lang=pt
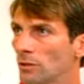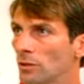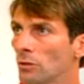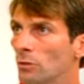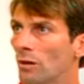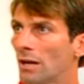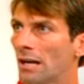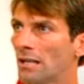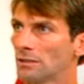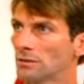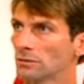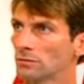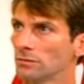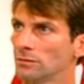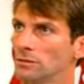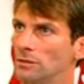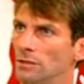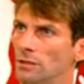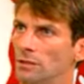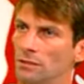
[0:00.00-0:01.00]
Eu acho
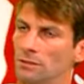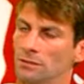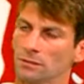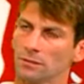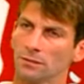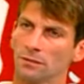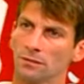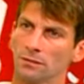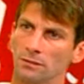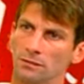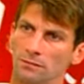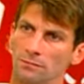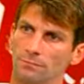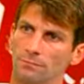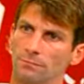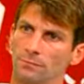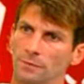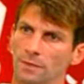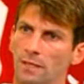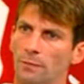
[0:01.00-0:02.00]
que,
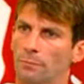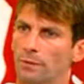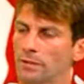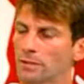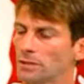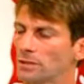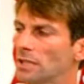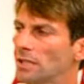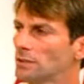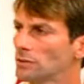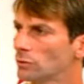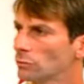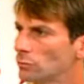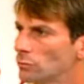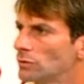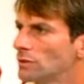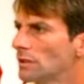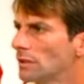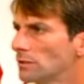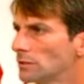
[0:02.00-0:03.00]
de repente, já de
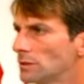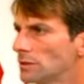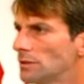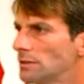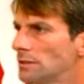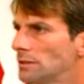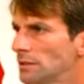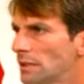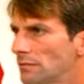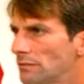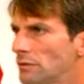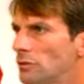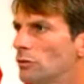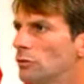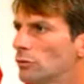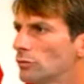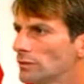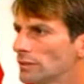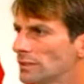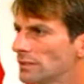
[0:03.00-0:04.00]
alguns anos já
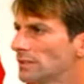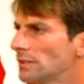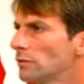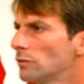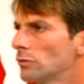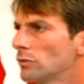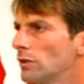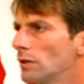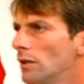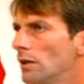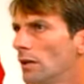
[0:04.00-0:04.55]
vinham acontecendo